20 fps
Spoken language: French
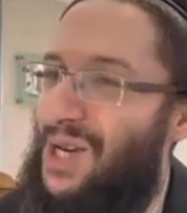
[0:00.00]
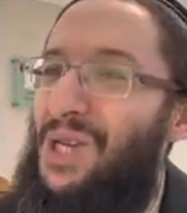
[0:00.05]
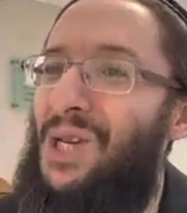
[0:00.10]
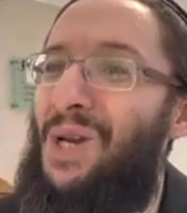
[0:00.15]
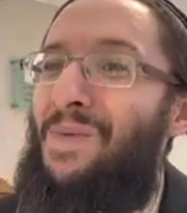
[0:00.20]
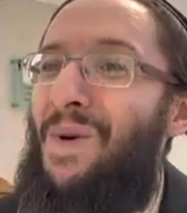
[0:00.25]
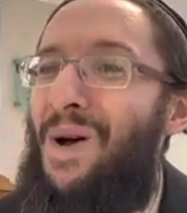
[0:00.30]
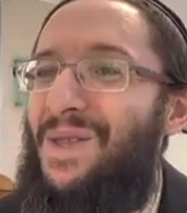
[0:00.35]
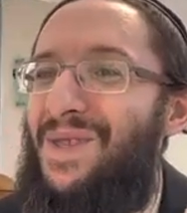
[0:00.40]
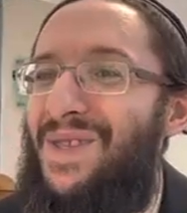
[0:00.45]
de
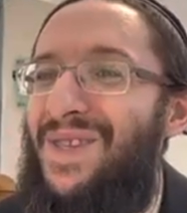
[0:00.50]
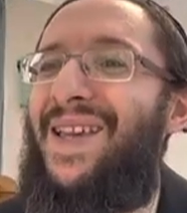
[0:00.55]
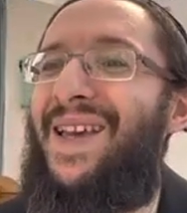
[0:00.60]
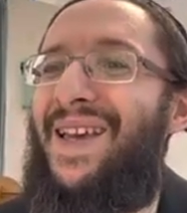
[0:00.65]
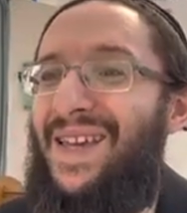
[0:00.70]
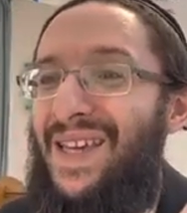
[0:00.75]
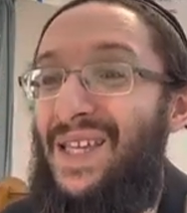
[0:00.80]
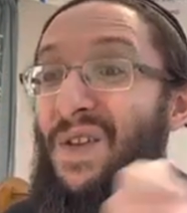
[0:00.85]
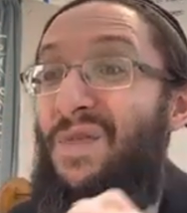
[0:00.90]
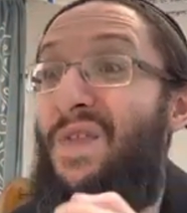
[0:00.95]
Shemot,
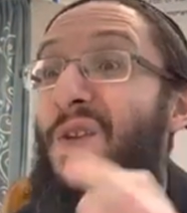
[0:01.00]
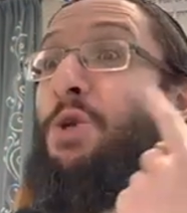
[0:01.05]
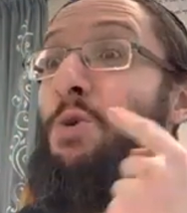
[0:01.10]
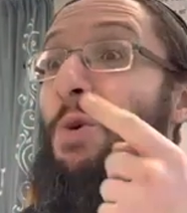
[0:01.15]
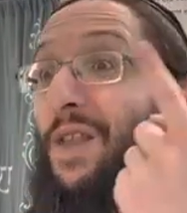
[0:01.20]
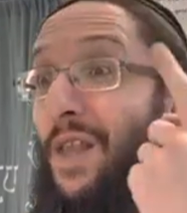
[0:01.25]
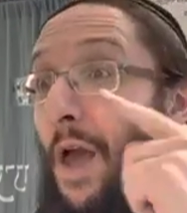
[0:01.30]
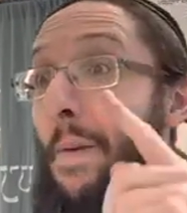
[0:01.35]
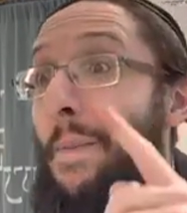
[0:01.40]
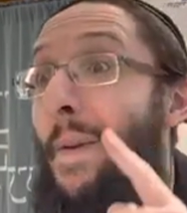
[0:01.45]
qui s'est fait
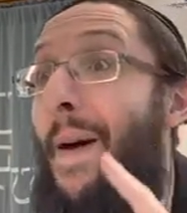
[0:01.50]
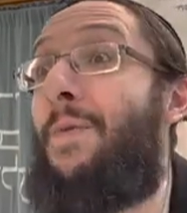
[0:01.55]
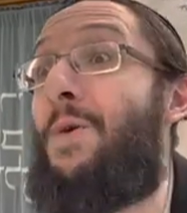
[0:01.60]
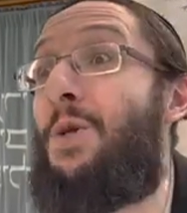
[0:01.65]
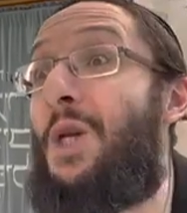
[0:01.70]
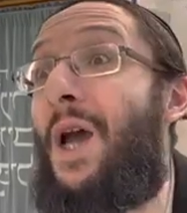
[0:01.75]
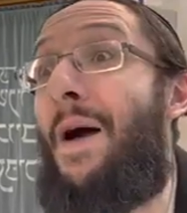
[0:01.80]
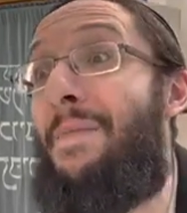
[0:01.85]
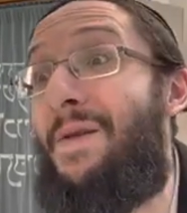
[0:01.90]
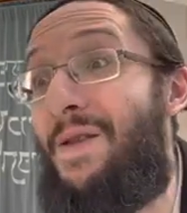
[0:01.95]
tuer d'ailleurs par
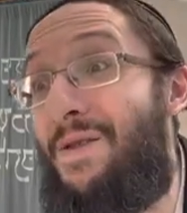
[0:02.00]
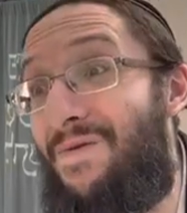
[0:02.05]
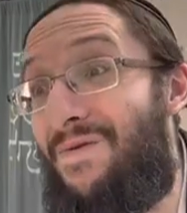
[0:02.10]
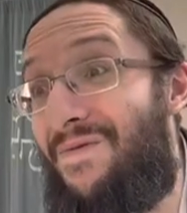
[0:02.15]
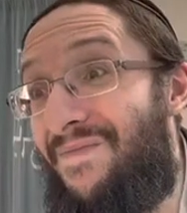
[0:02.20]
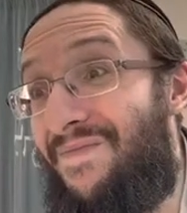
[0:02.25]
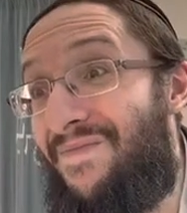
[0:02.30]
Moshe Rabbeinu.